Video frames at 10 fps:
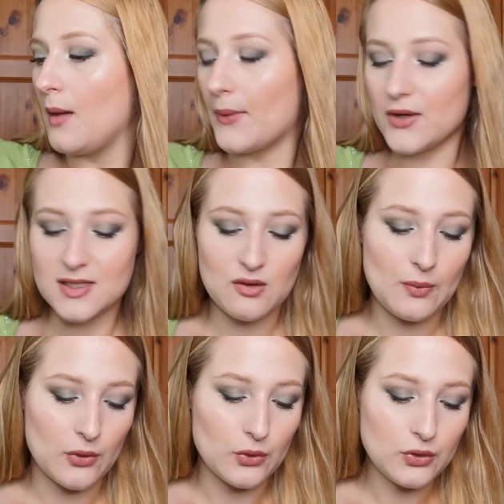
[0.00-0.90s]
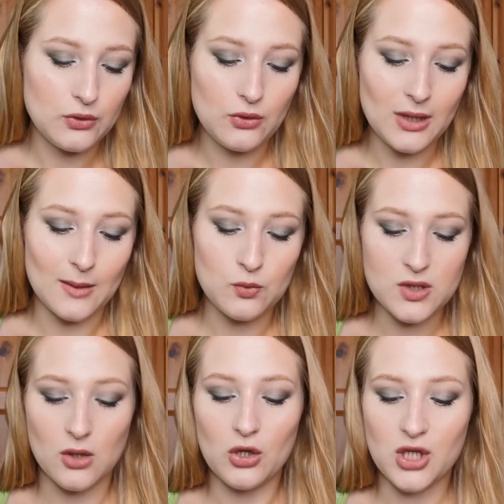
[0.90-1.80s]
Prossimo prodotto è la
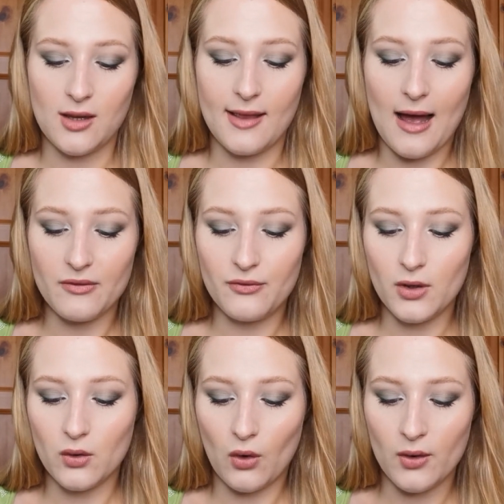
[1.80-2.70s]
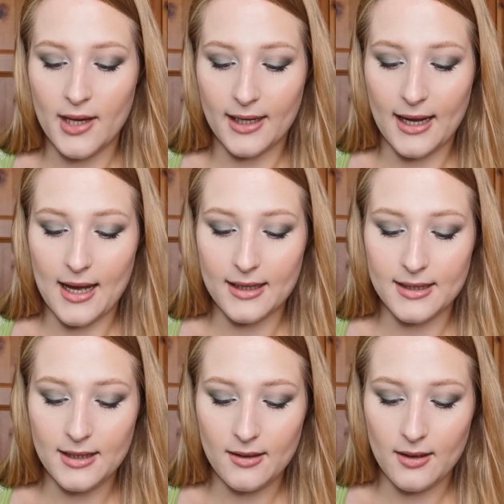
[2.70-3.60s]
mousse doccia di Dove con olio di
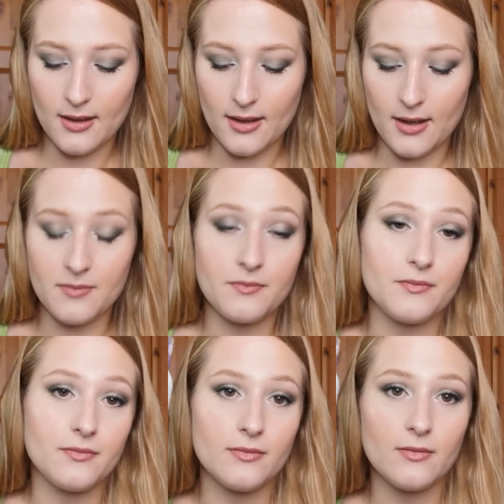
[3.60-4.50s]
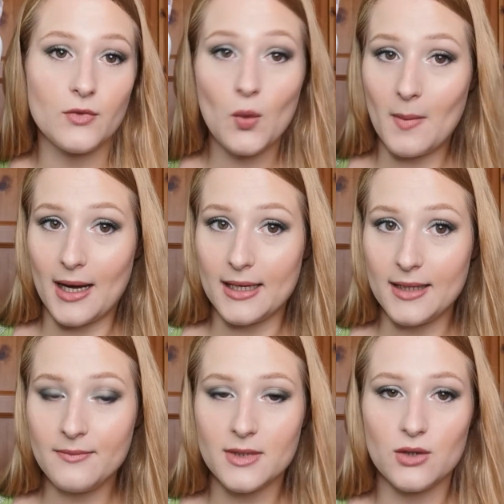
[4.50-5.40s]
acai, ehm, non
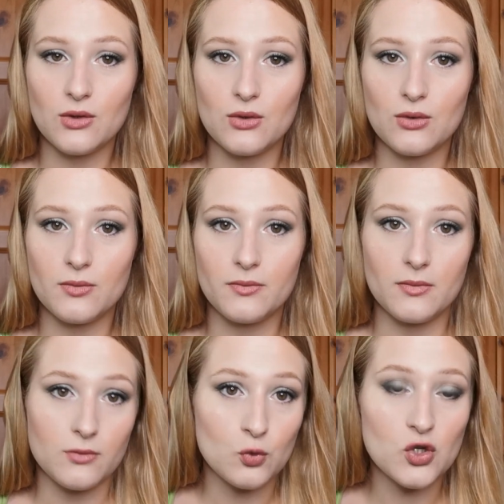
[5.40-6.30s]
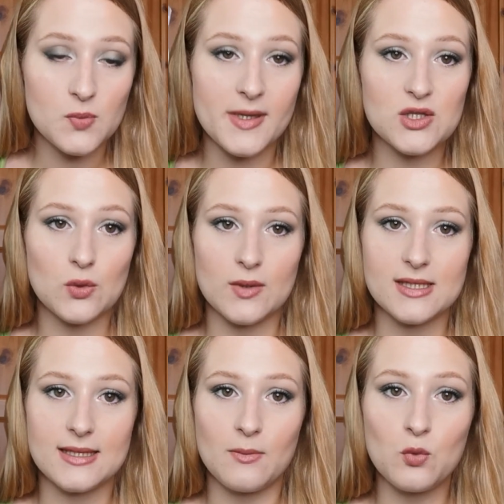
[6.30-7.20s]
male, io mm, uso spesso
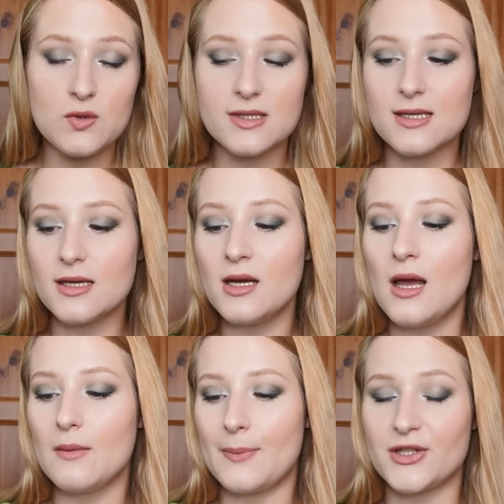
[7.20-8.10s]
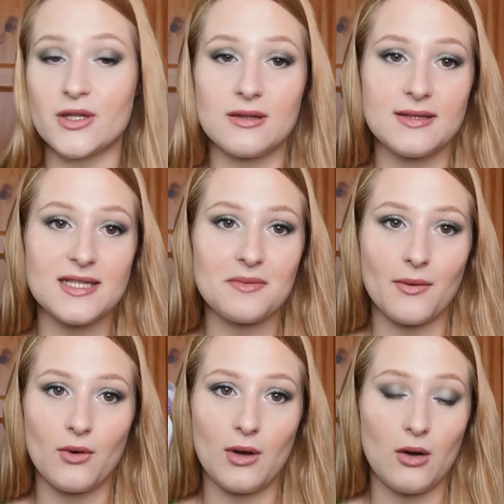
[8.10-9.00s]
queste mousse, mi piace
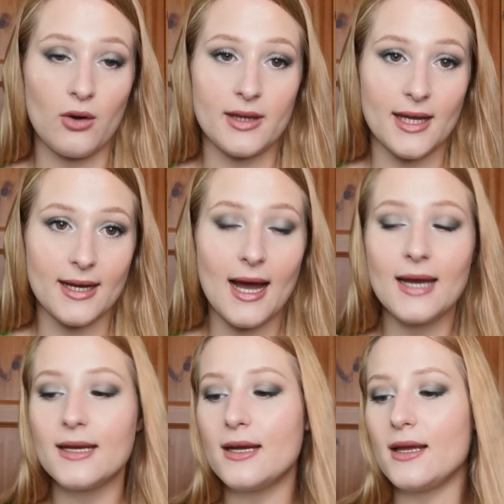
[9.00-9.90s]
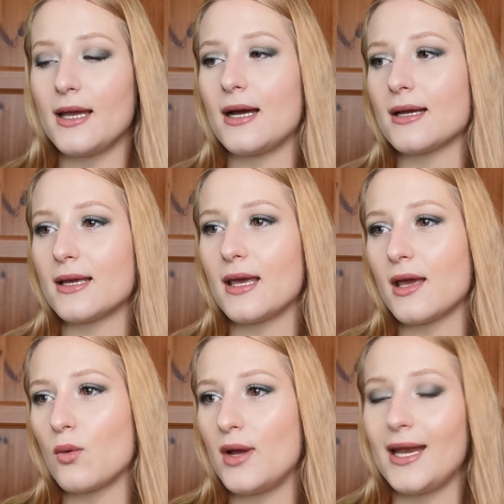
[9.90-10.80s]
tantissimo quella all'olio di argan e
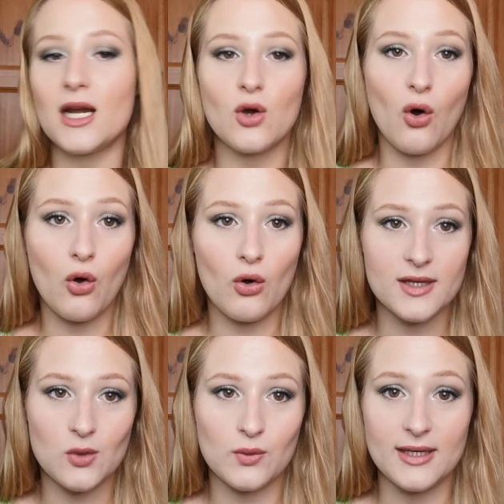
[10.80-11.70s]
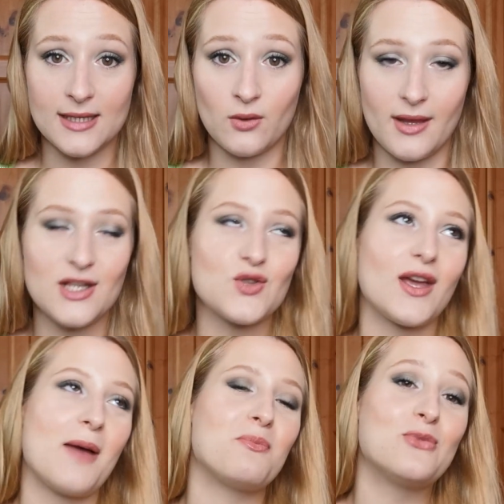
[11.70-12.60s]
anche quella al cocco che sto utilizzando adesso
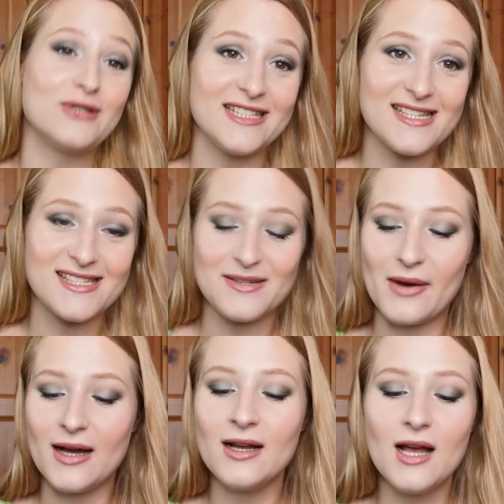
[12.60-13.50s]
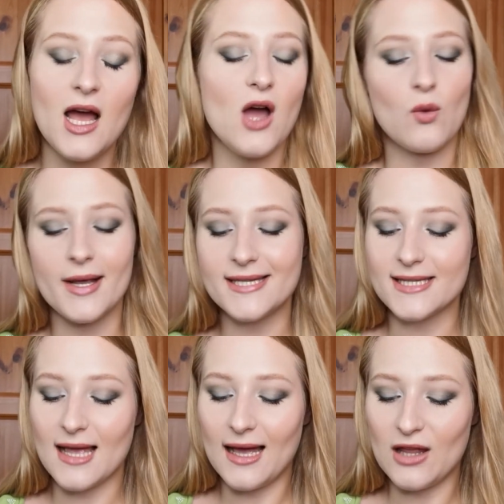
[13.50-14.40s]
che è buonissima,
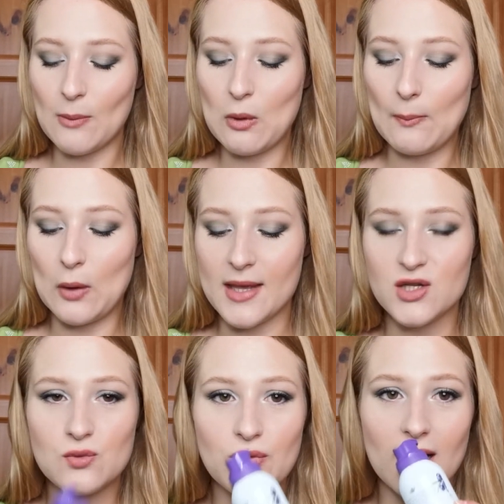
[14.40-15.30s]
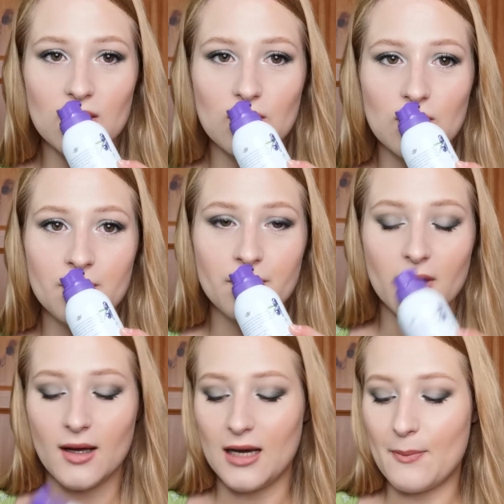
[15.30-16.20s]
questa dopo un po' mi ha stufato
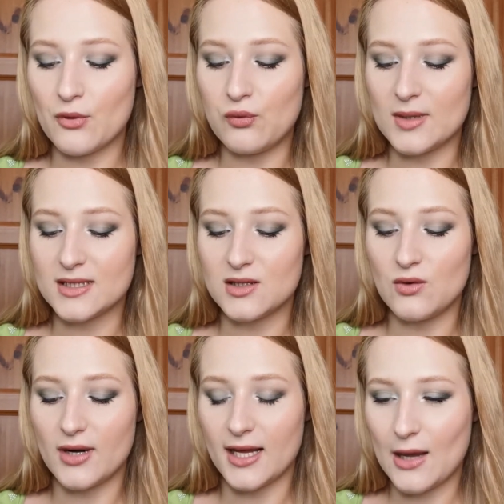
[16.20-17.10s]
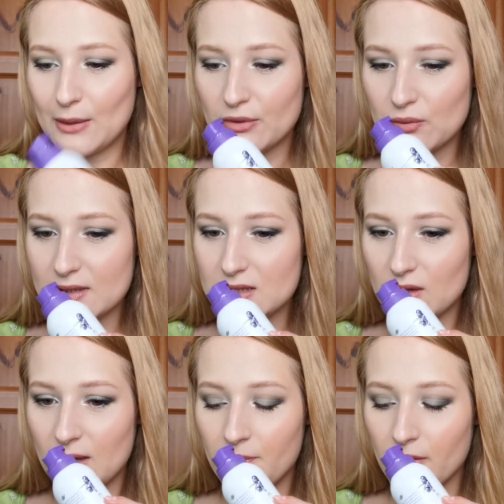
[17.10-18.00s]
la profumazione, che è una
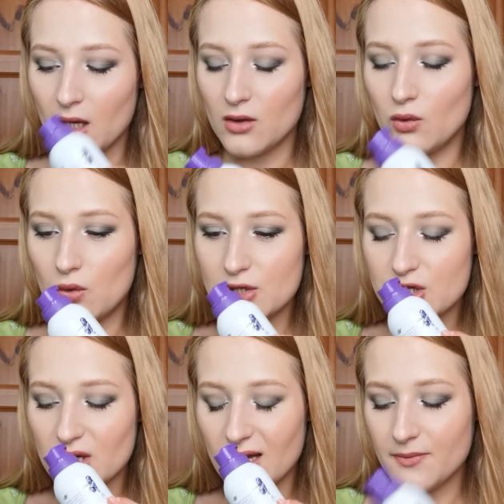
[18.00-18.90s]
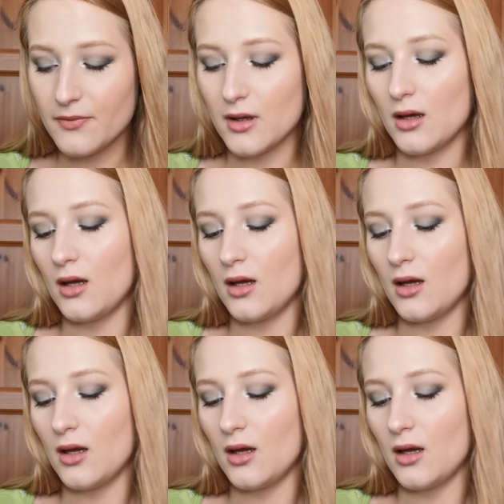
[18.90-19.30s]
profumazione dolce,